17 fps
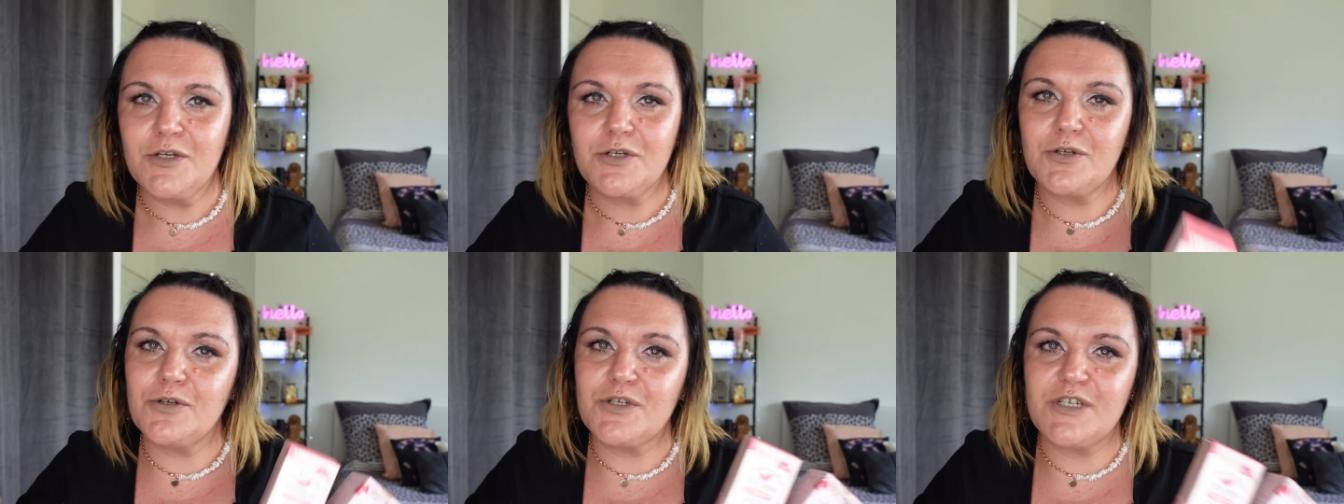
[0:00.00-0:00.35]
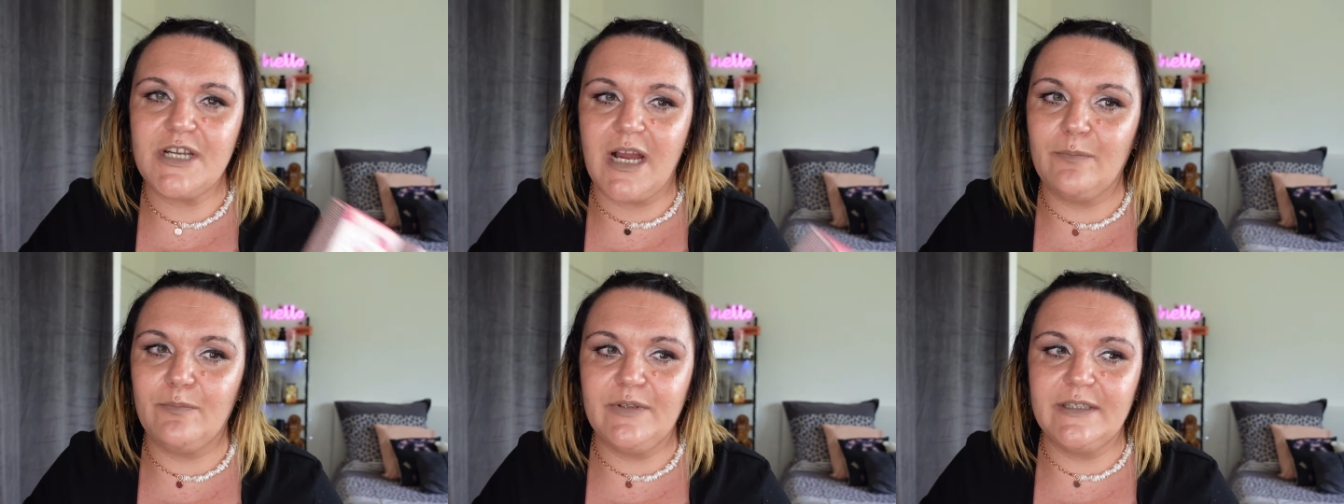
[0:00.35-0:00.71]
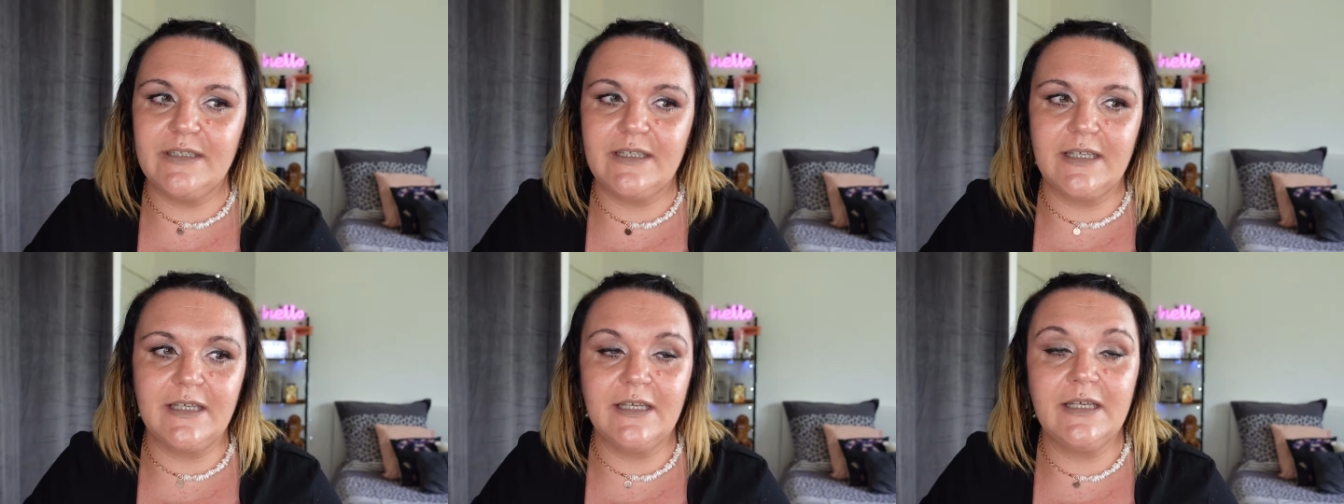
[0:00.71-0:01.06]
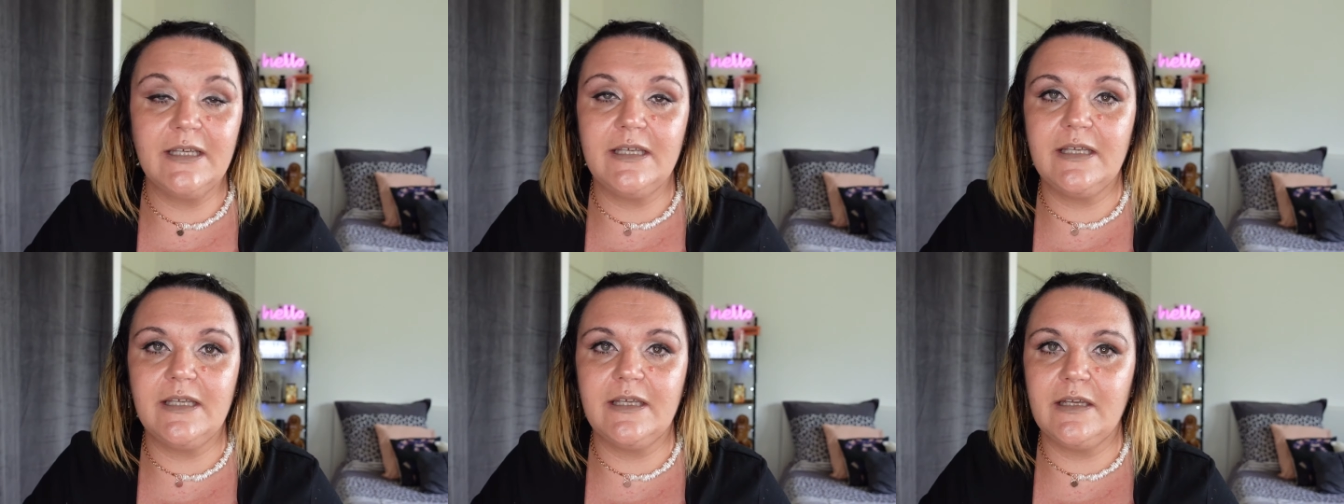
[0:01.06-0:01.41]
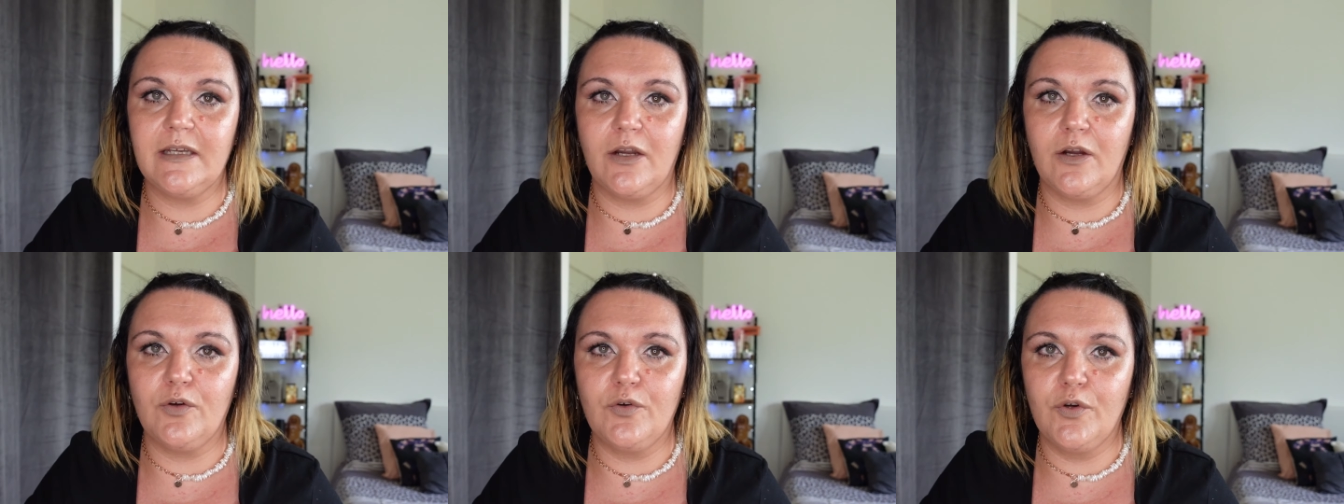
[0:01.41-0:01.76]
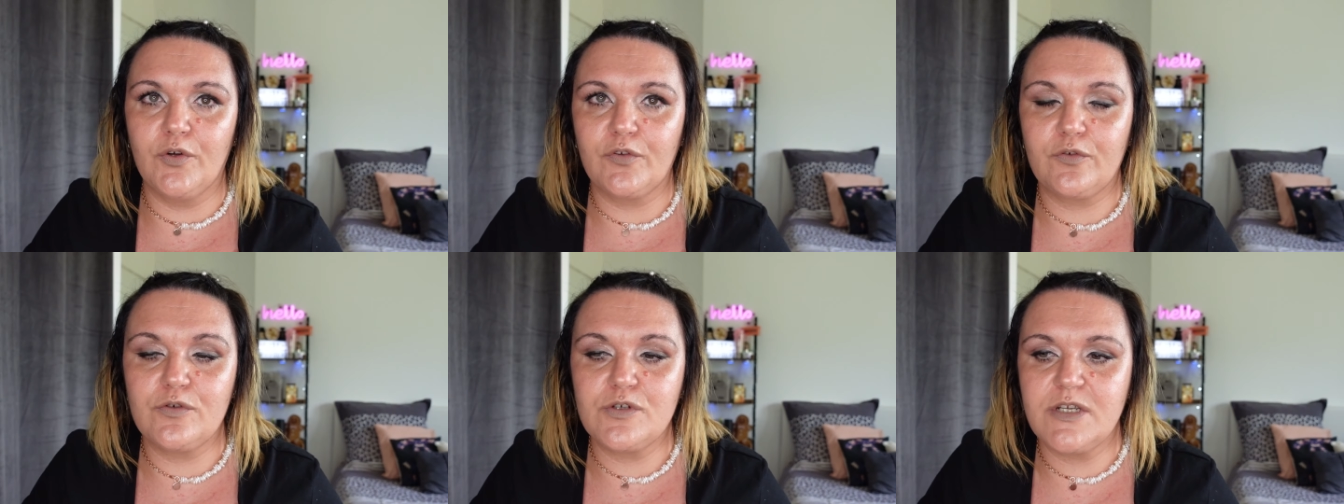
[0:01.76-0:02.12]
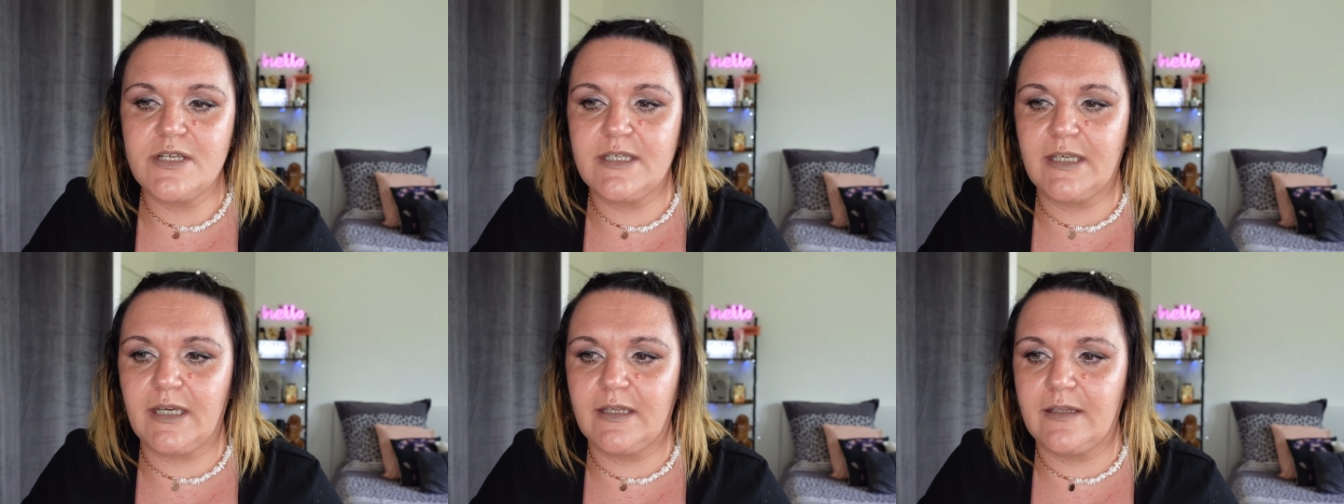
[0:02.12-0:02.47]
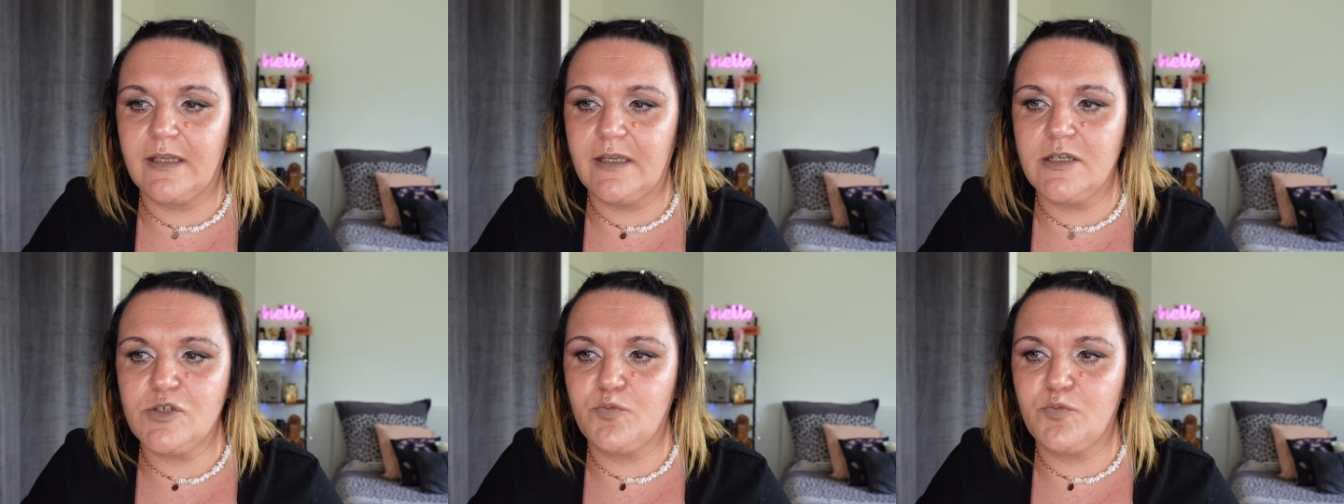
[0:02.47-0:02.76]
que j'ai appliqués et euh, lorsque j'ai screené,